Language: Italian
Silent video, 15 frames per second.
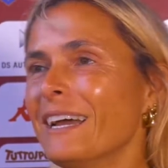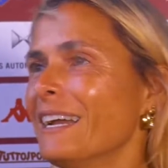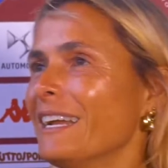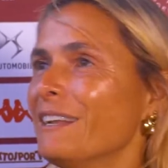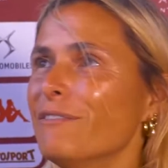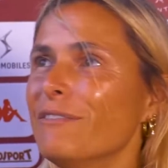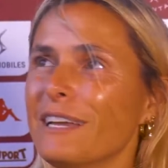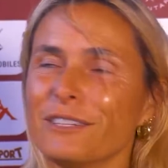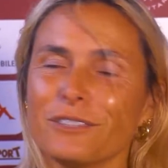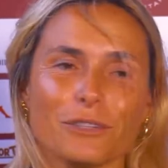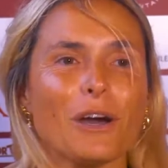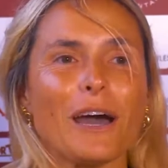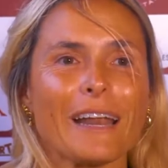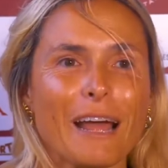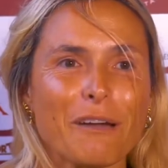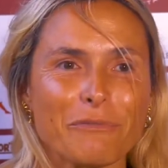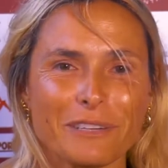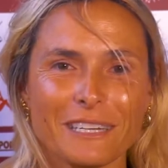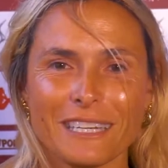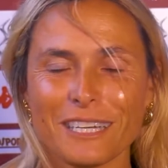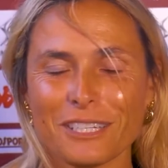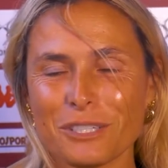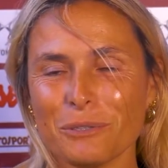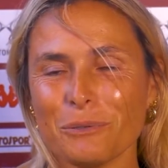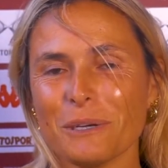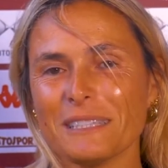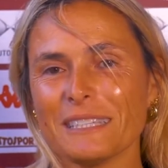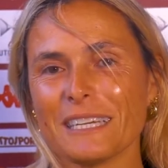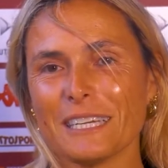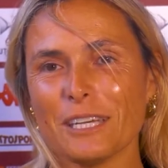il vento a raffiche da
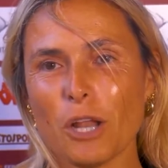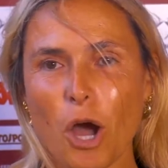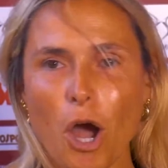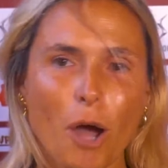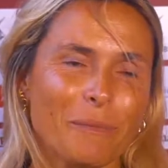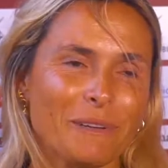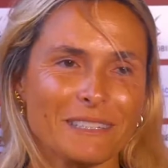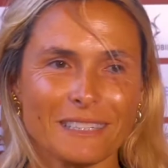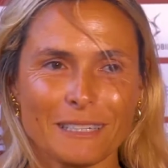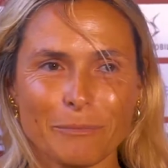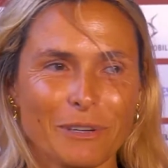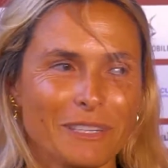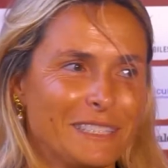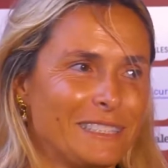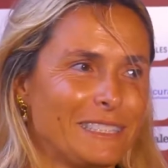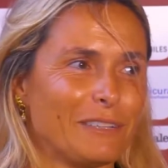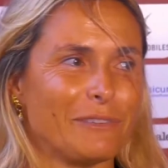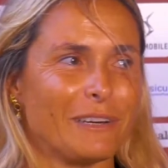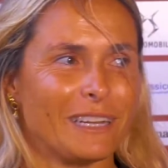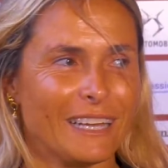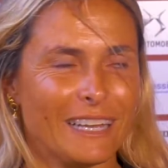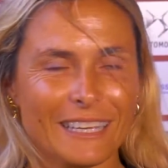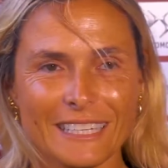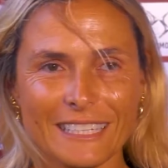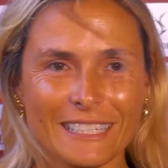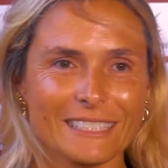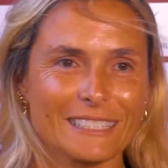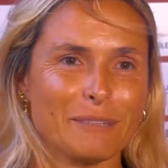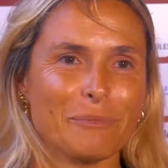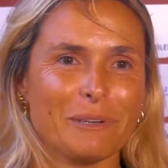50 km, poi inizi a fare
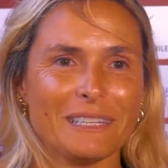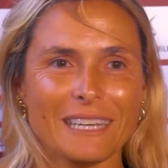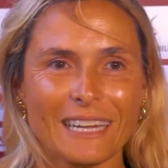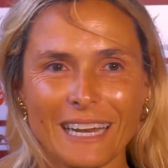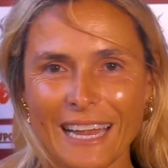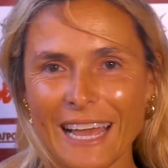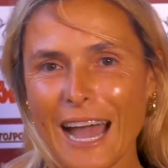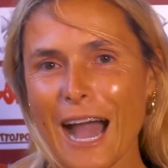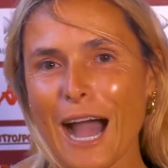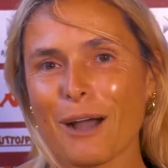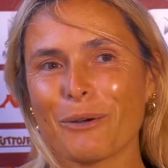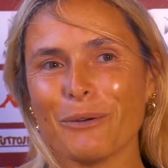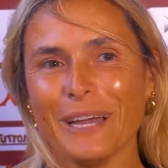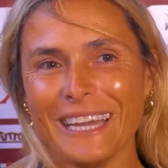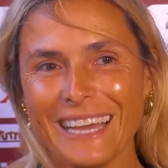X, prendere le acque,